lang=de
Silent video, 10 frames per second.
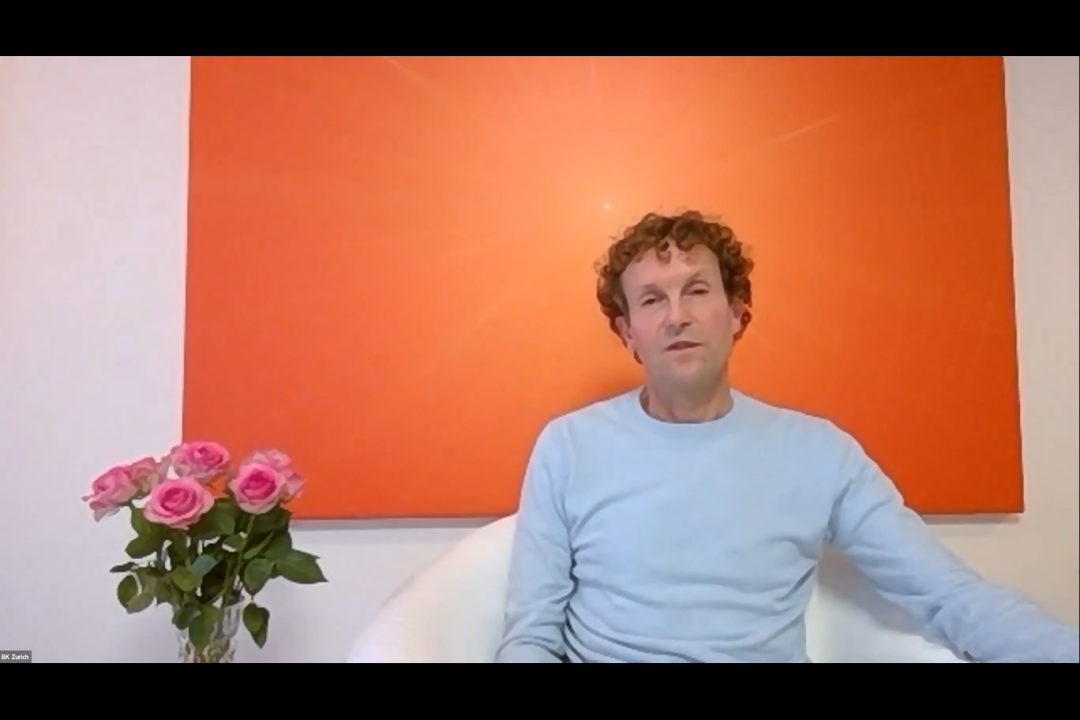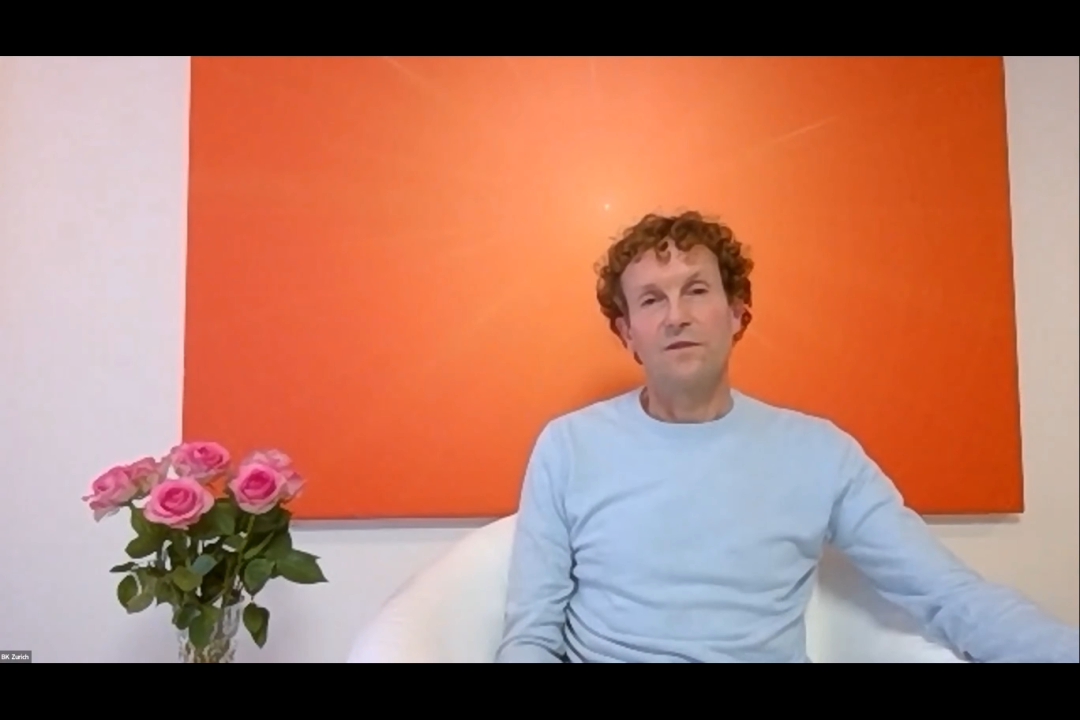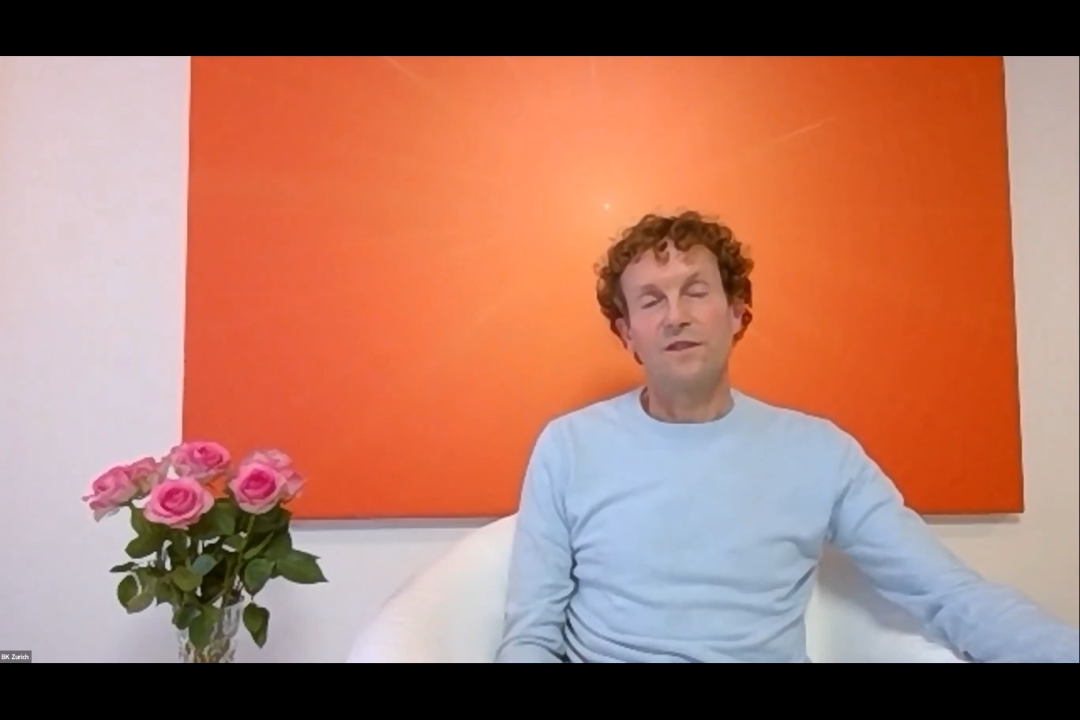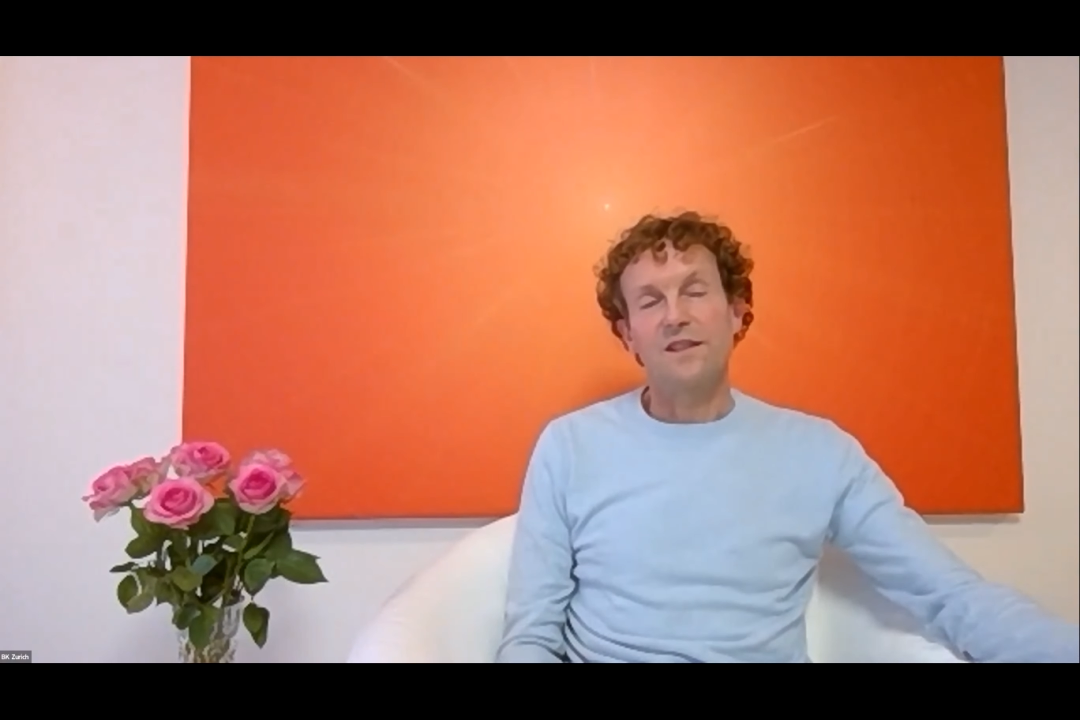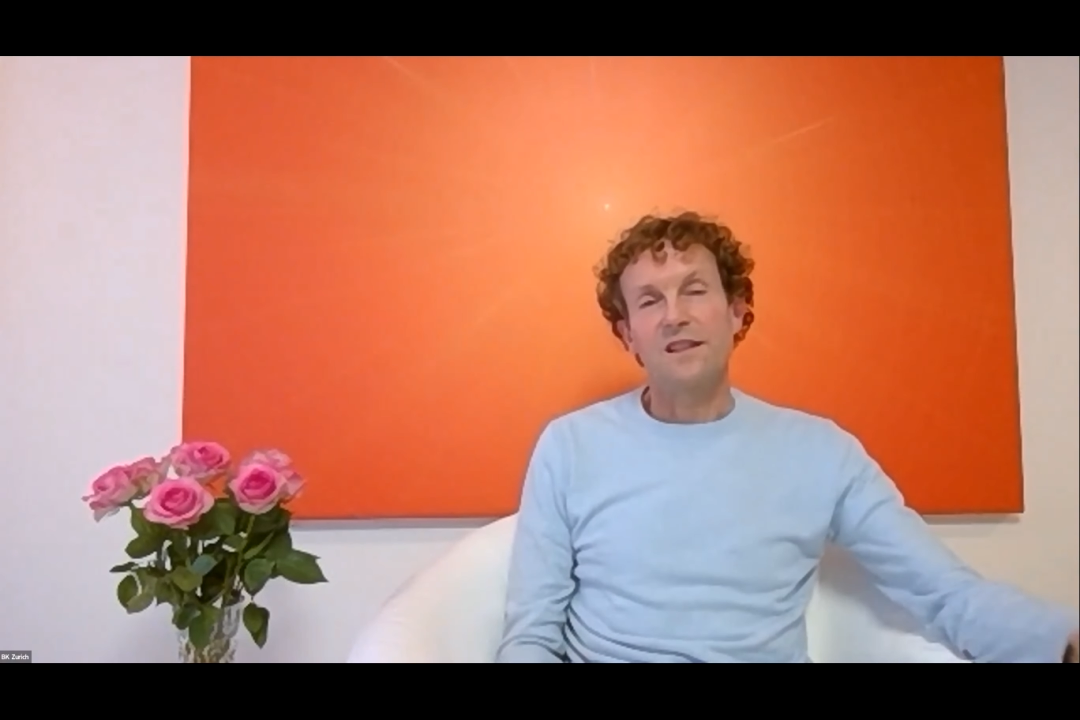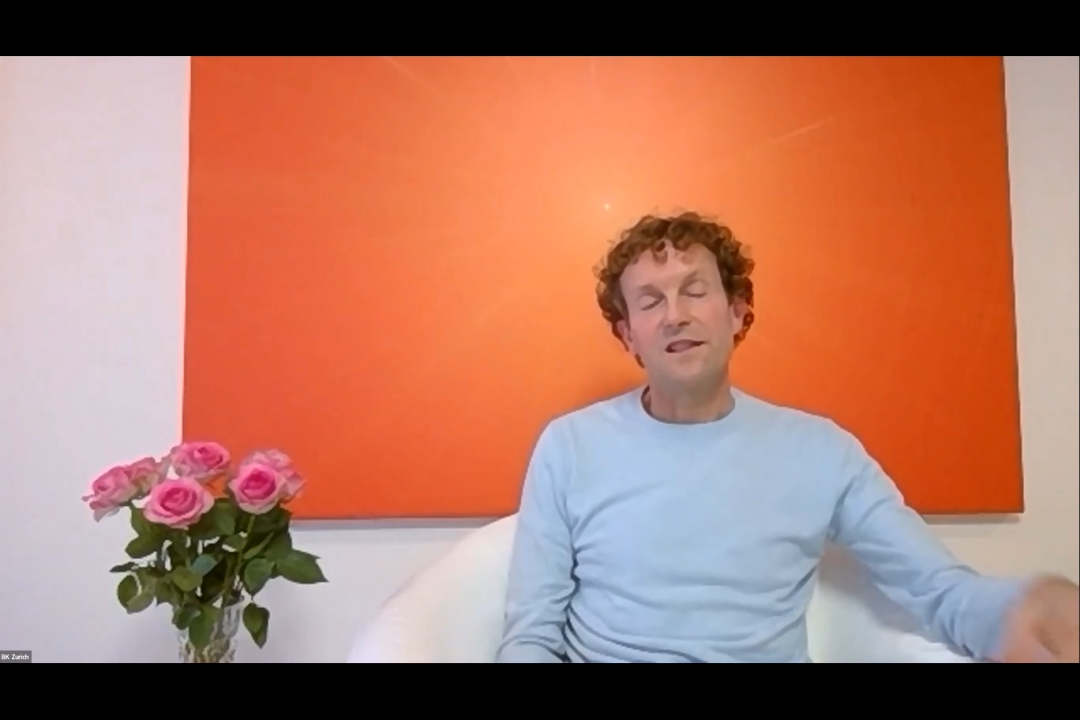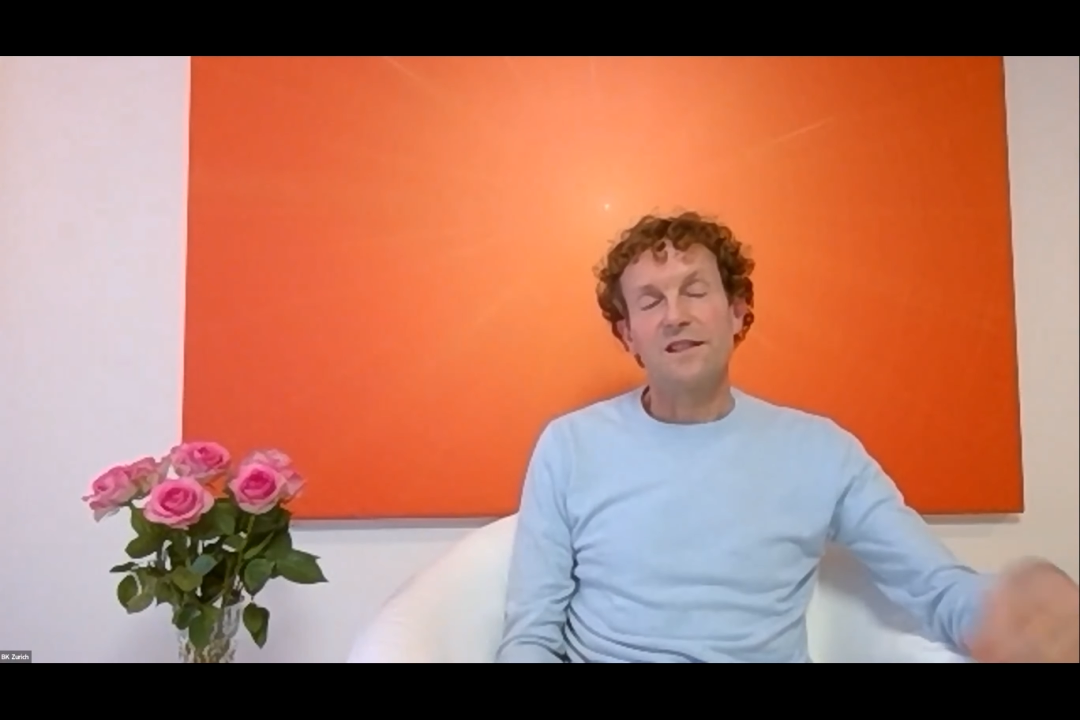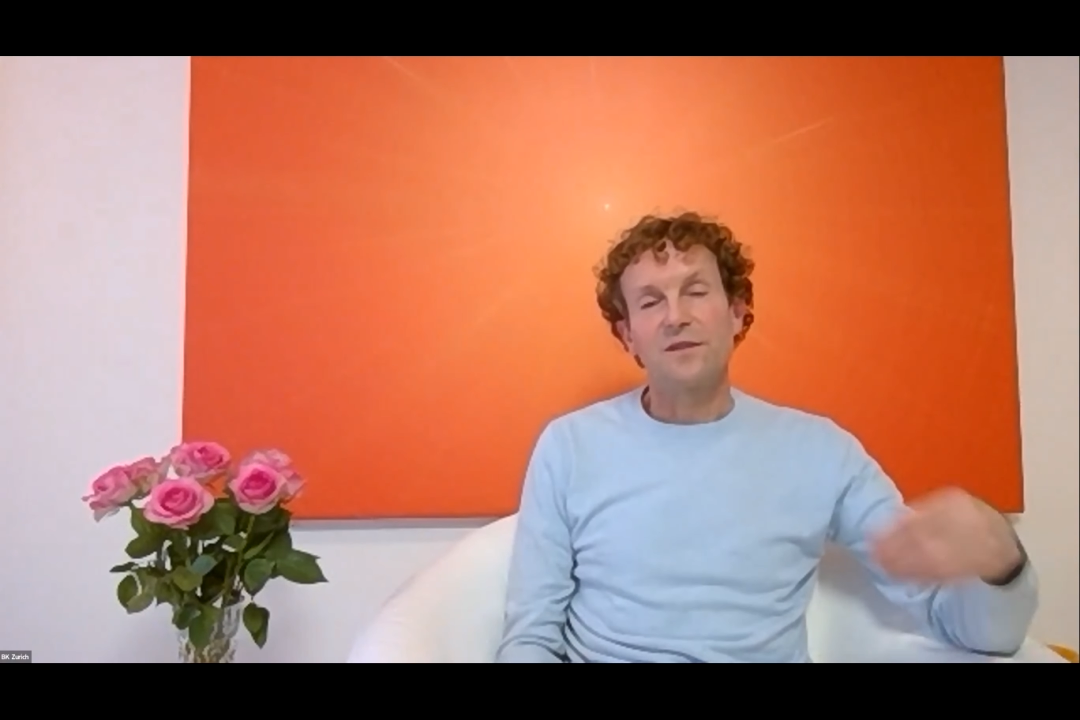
Und das sind